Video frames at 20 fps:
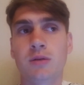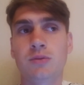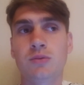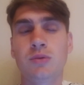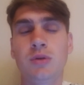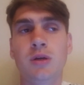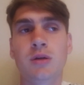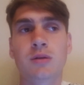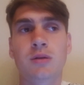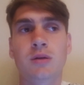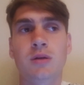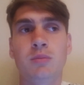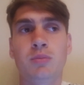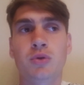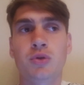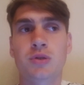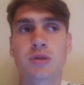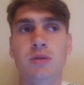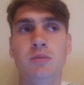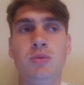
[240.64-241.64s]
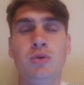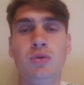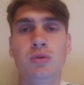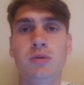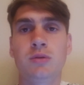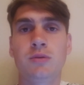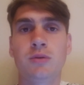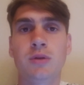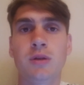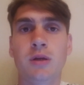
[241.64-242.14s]
Но некоторые просто
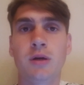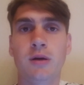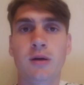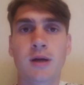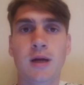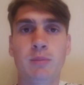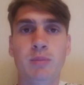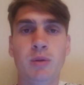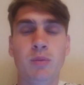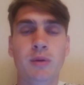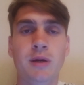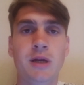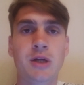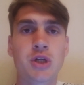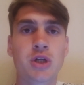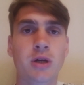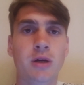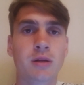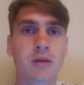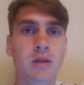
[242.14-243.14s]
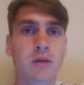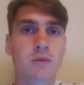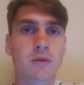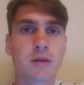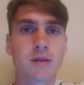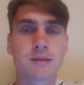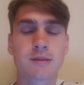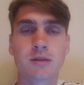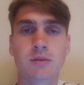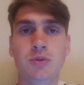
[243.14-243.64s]
берут вот на храпом, кричат до
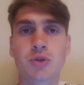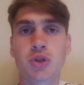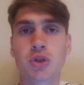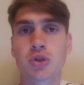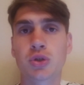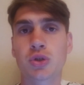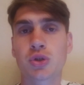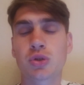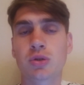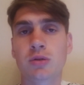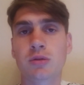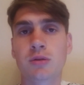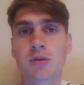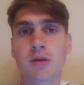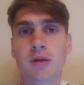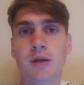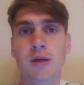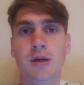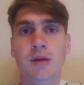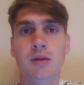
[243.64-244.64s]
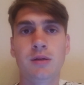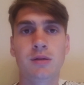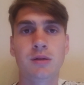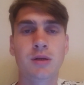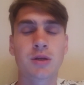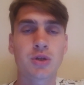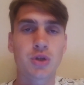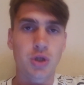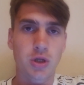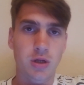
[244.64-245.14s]
вас, там еще что-то.
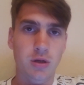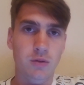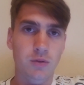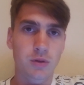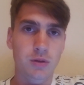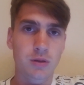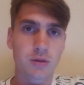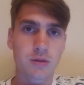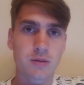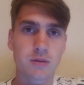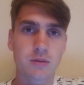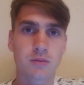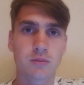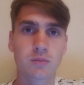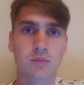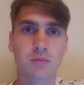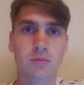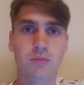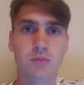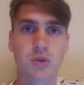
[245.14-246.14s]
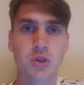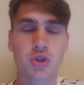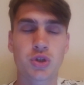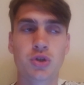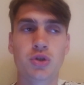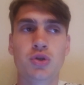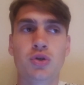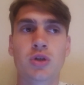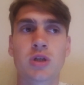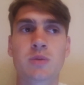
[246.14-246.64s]
Не отчаивайтесь. Я же
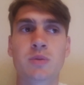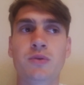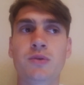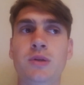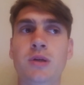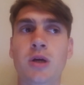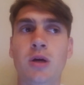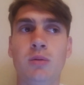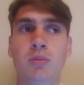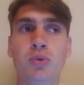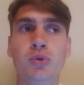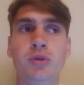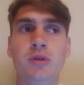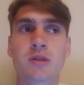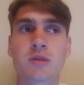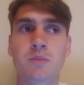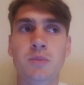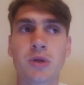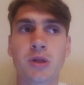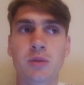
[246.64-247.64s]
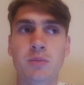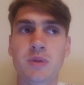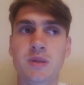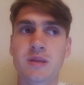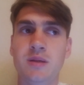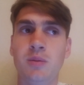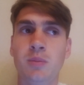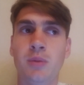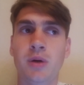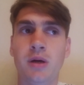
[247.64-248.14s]
еще раз повторяю, будьте смелыми,
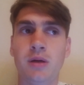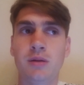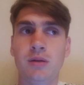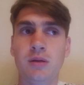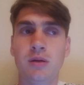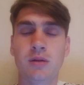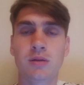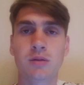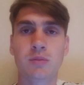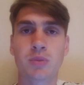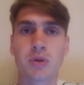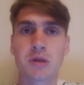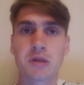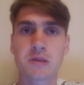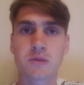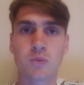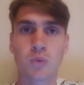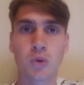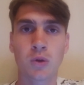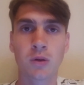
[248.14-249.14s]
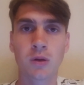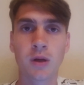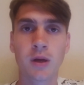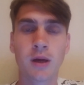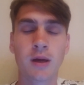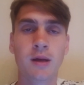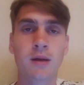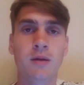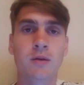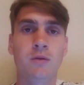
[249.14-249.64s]
снимайте этот произвол
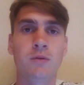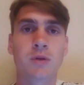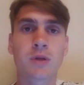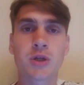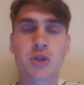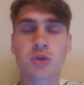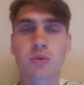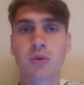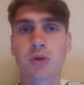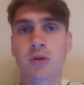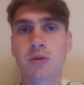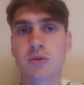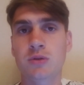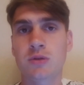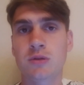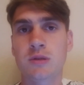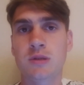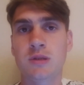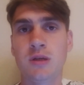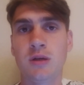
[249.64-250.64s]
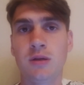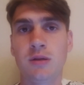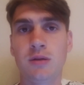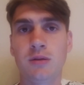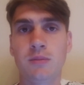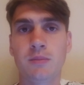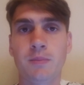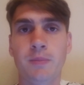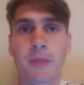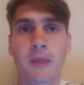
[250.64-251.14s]
улаживайте соцсети,
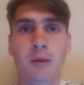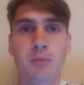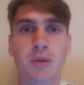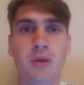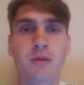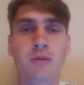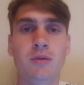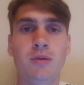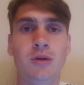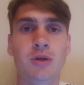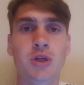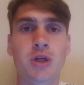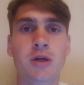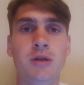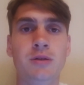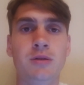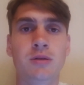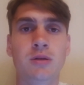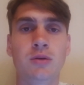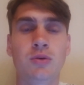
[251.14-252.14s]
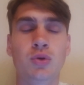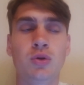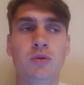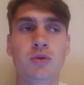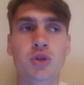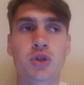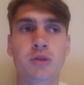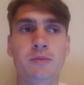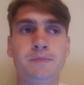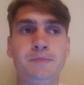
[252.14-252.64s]
предотвращайте такого
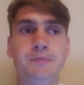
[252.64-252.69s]
же,